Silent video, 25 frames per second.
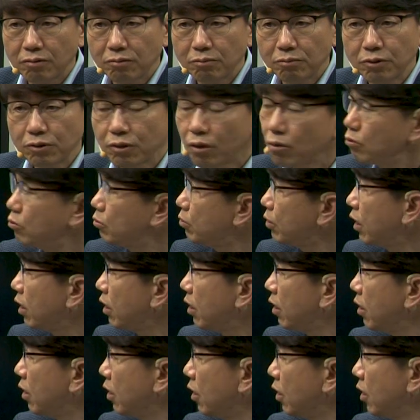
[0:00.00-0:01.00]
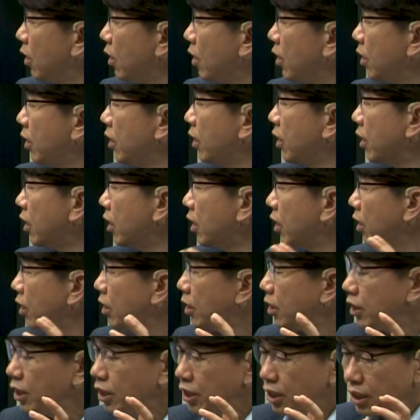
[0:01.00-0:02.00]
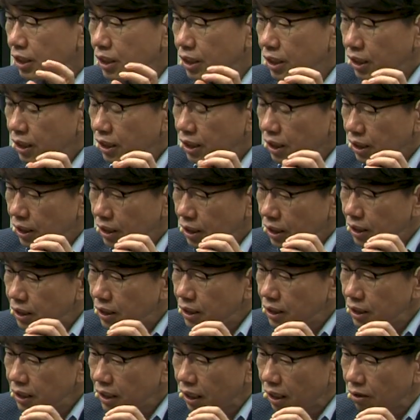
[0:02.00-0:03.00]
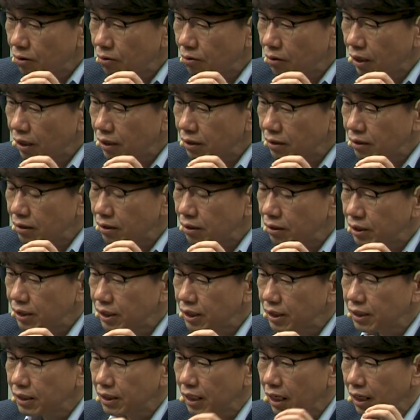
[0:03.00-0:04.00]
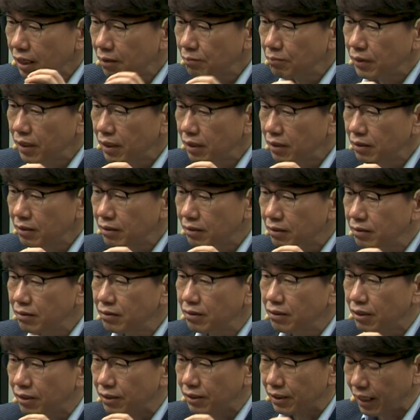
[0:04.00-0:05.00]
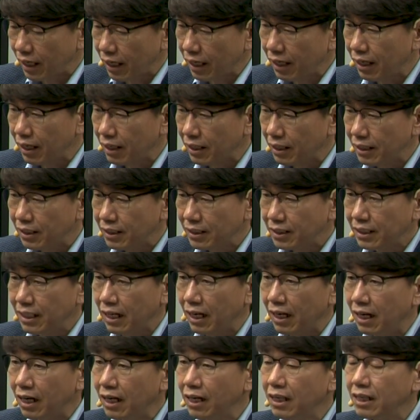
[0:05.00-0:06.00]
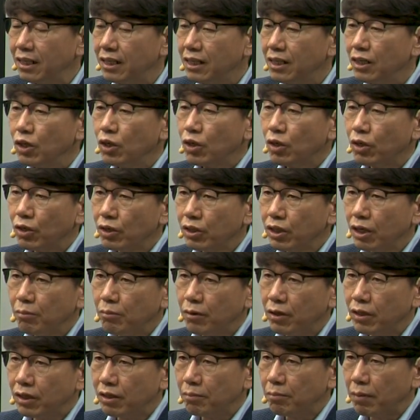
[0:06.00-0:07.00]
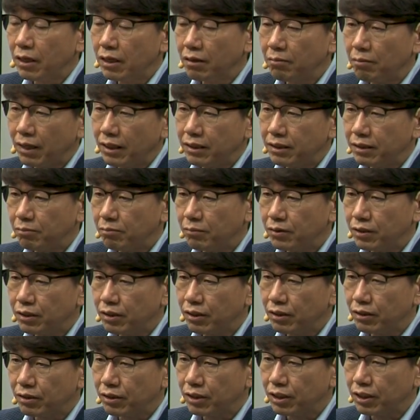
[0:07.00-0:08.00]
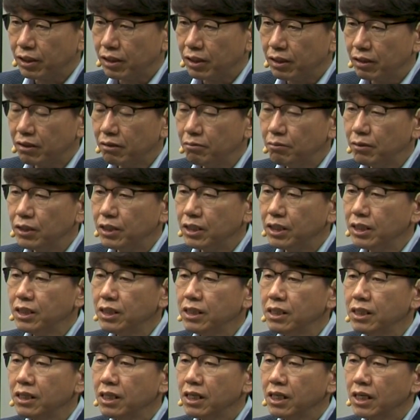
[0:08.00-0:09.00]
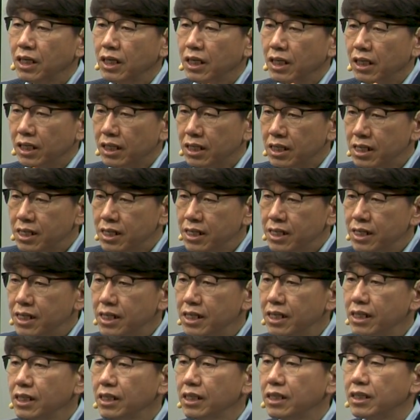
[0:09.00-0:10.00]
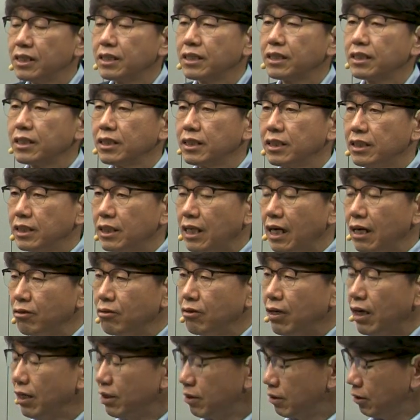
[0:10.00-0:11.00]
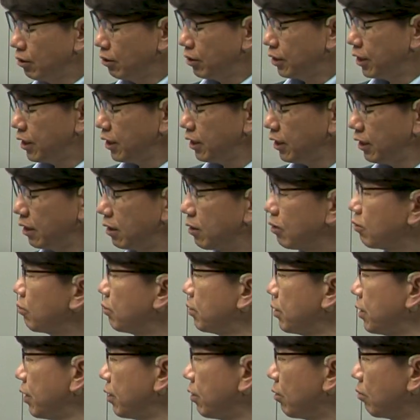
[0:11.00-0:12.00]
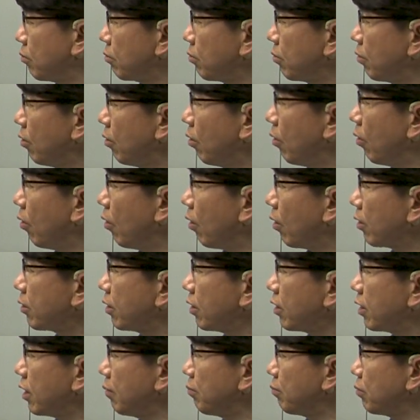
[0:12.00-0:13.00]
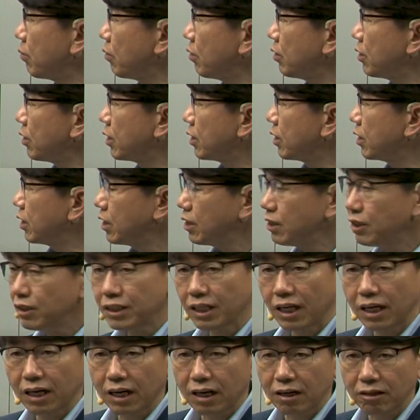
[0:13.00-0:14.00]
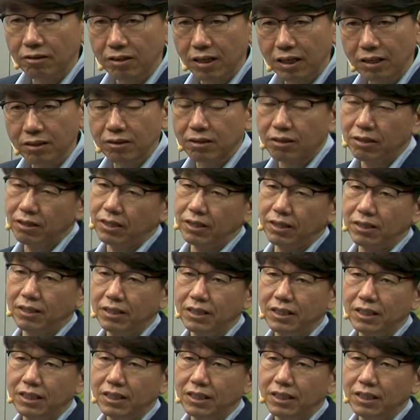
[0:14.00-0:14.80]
결국에 이 인이라고 하는 것이 사람 되는 근거인데, 자 그렇다면 방금 말씀드렸듯이 그러면 이 인이라고 하는 것이 구체적으로 어떻게 풀어지느냐라고 하는 거예요.